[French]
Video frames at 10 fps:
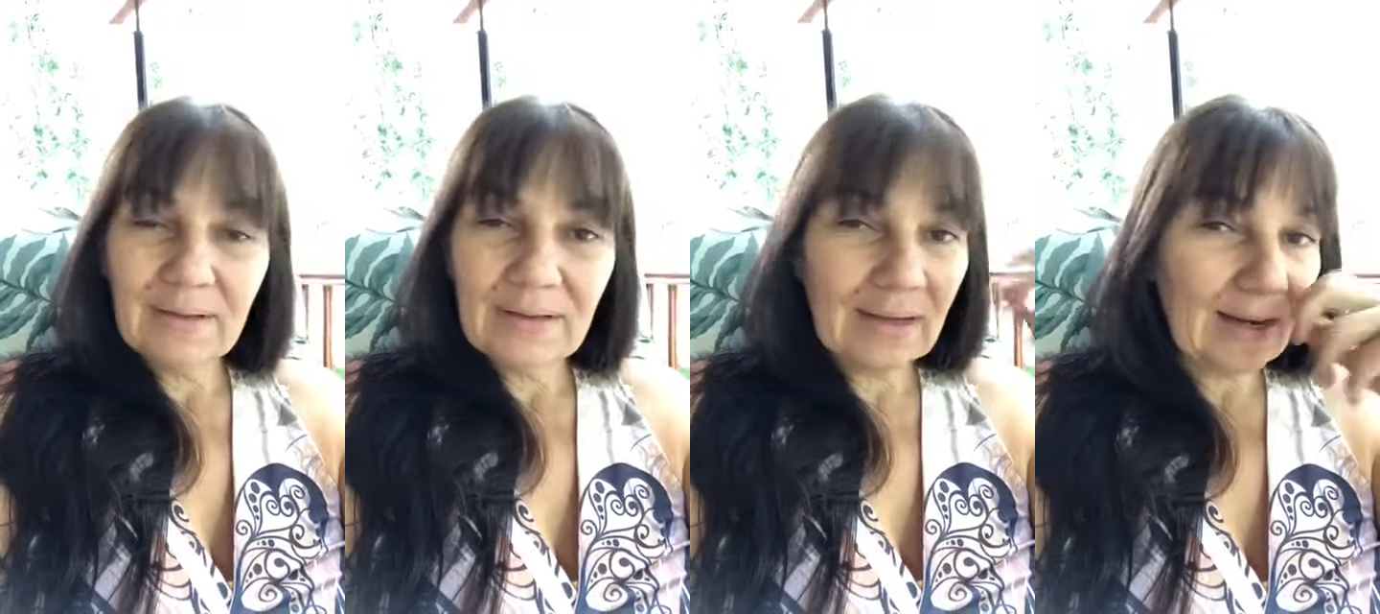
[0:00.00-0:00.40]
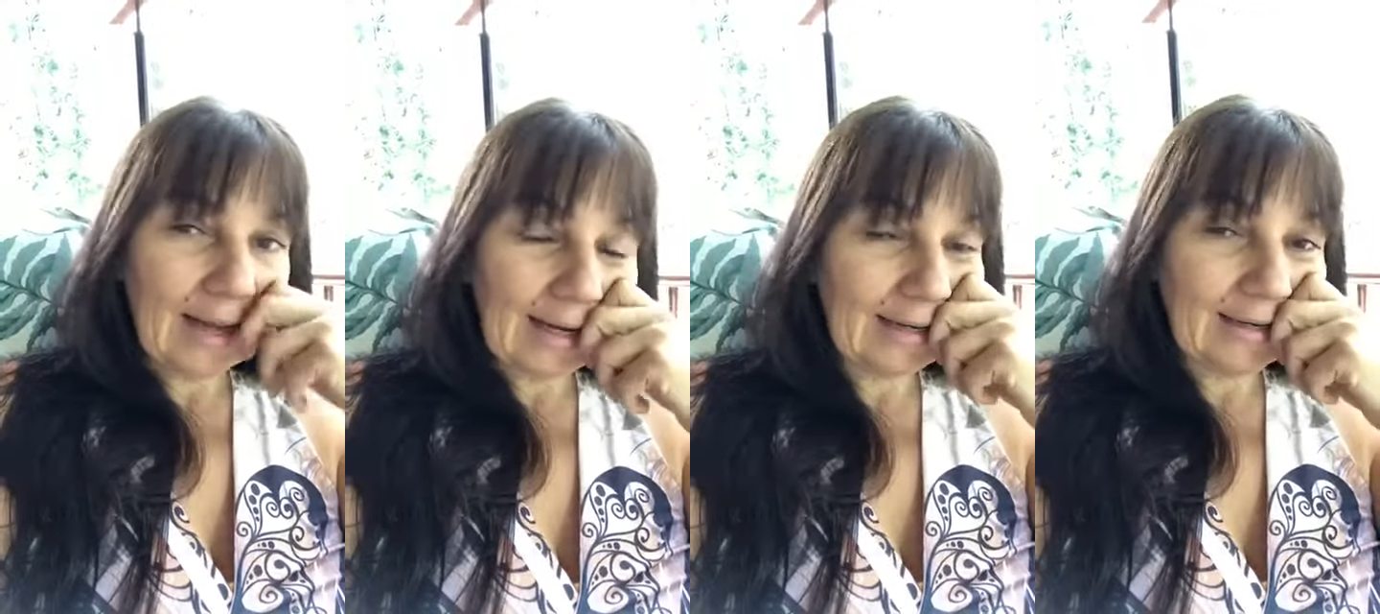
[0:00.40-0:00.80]
qui est la
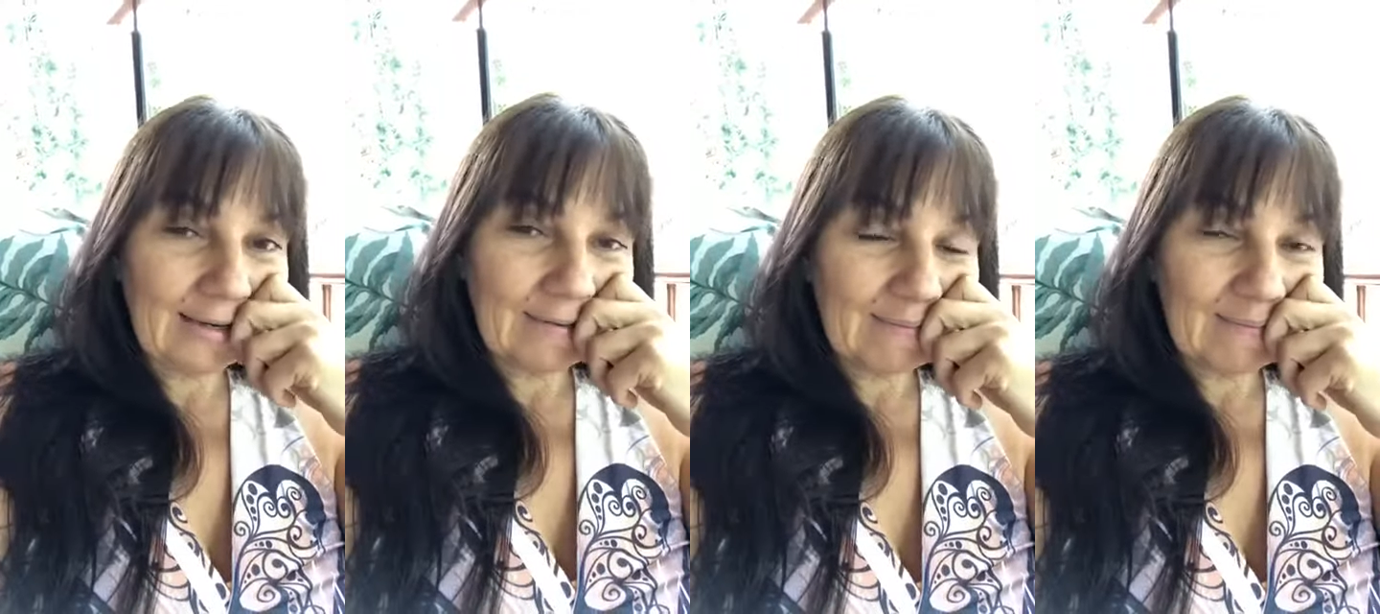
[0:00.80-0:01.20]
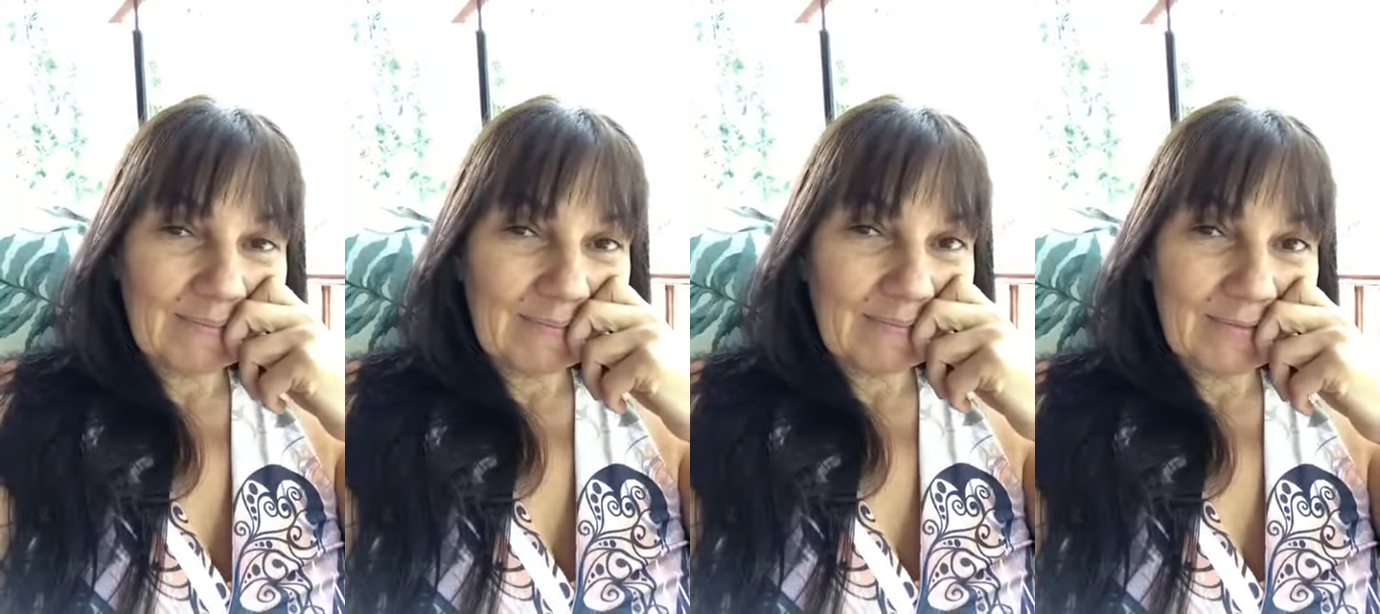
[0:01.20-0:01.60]
clé
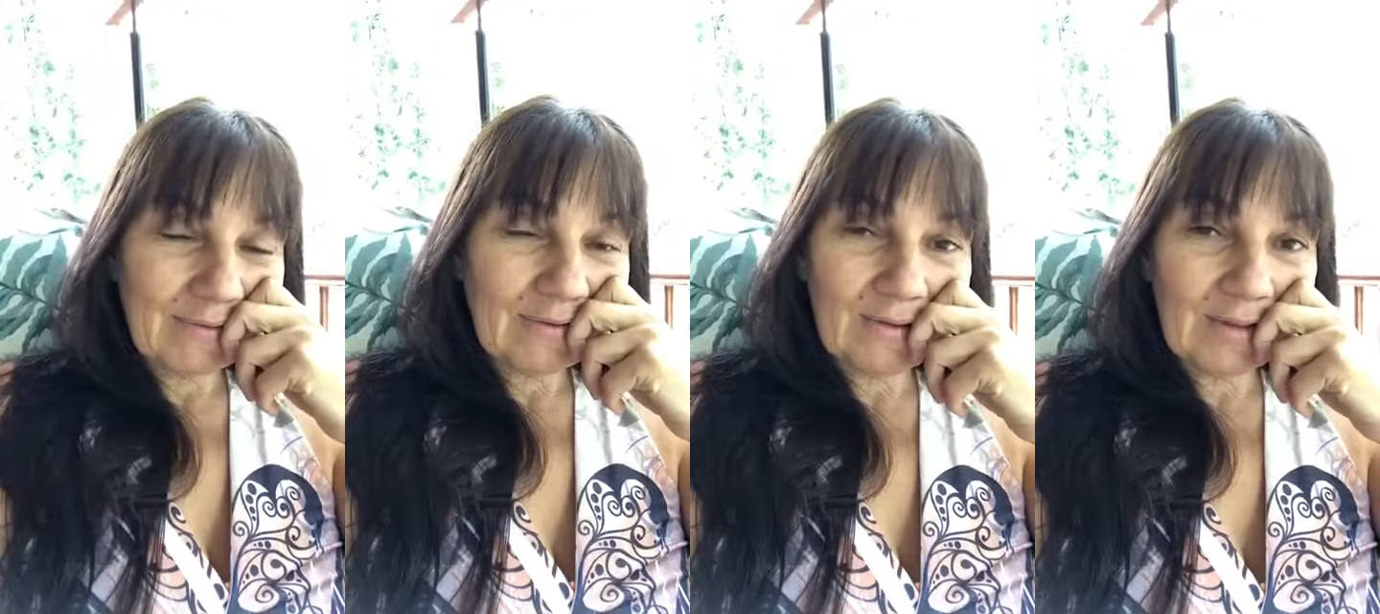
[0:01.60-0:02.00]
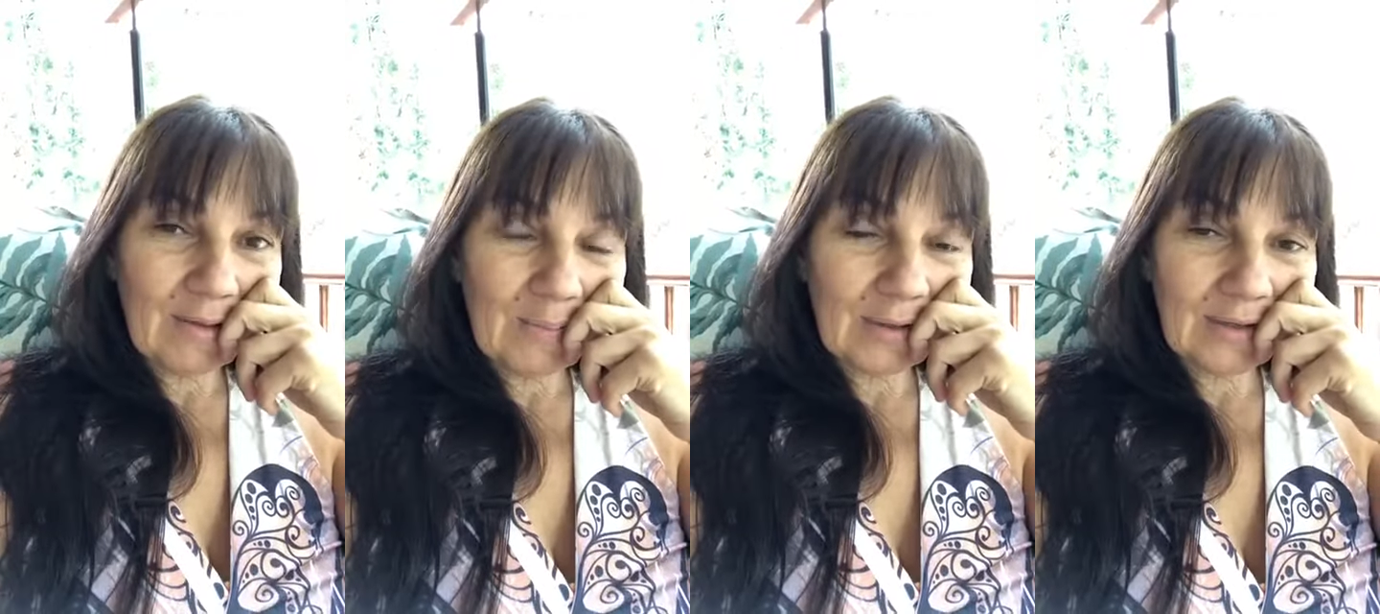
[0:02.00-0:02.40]
de
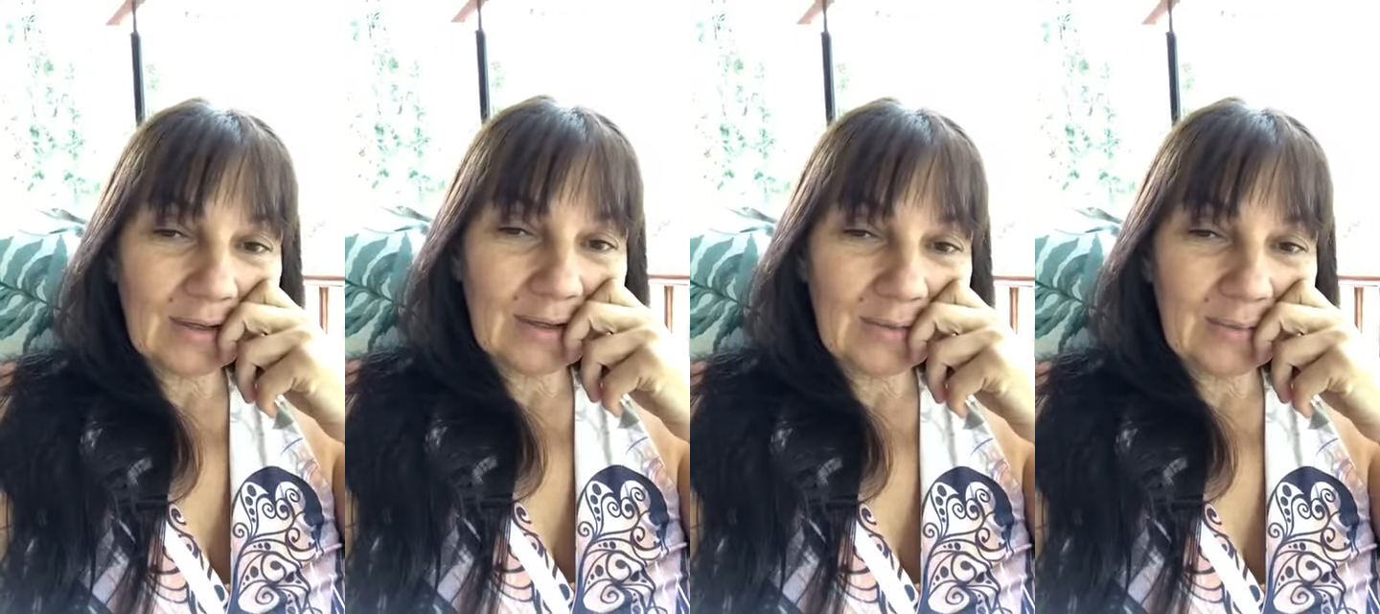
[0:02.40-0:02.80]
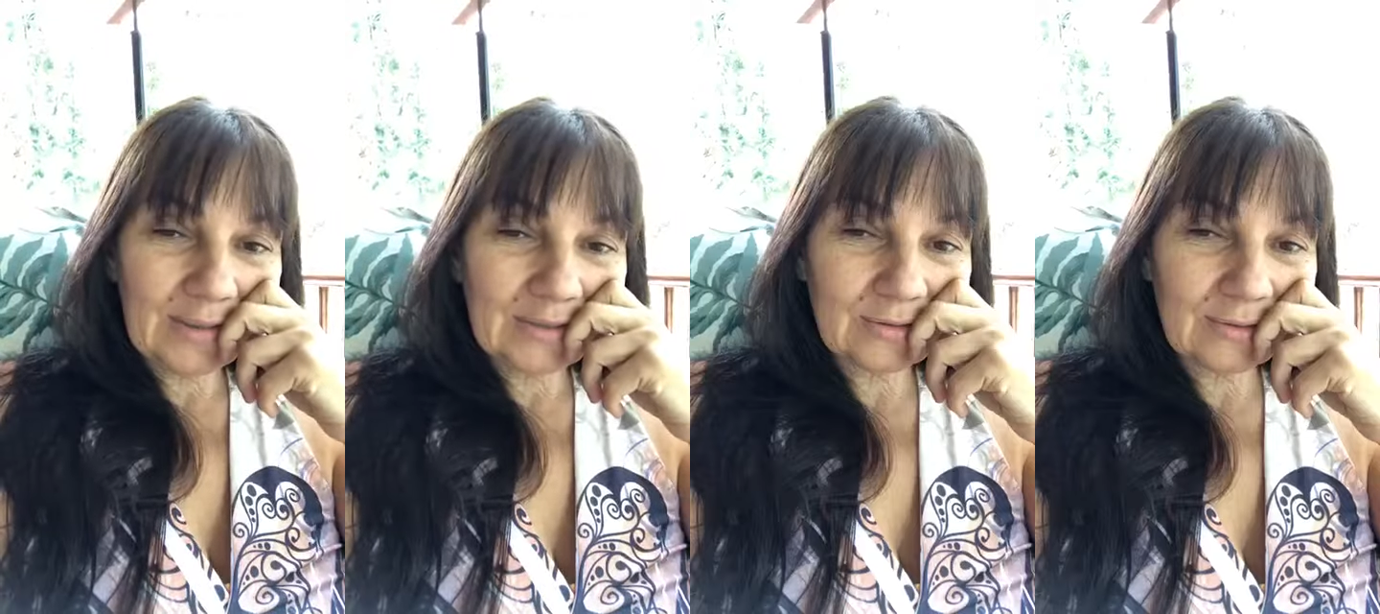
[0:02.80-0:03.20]
n'importe quelle
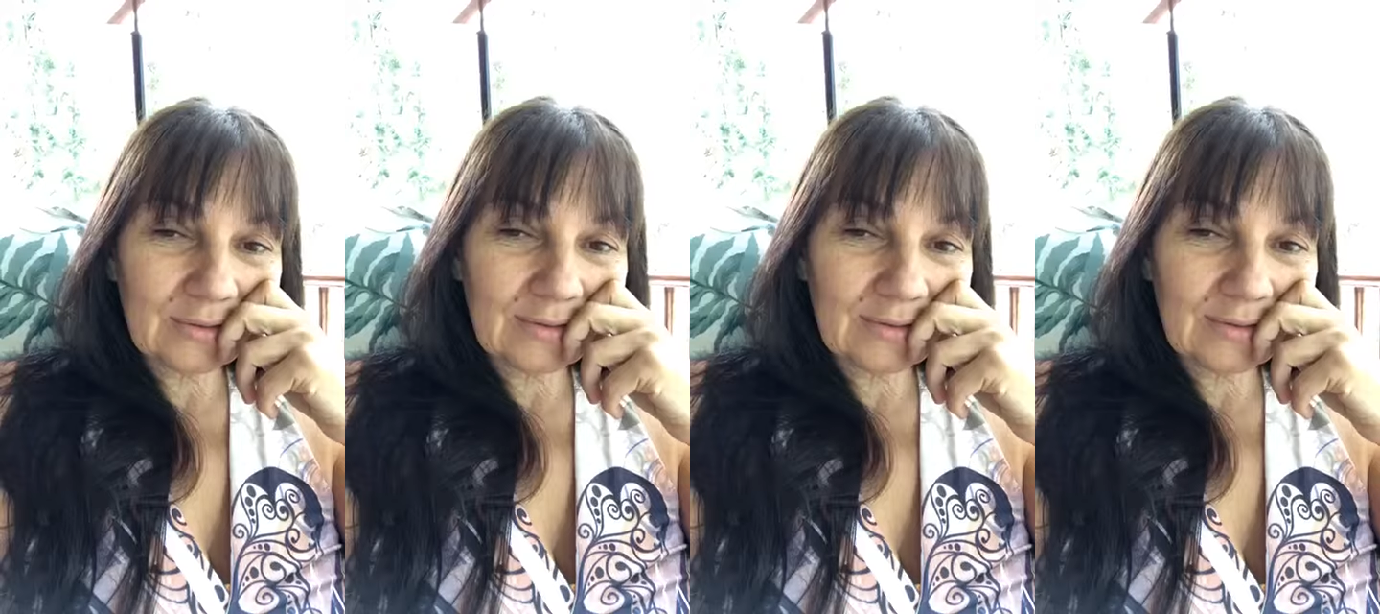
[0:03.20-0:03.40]
blessure.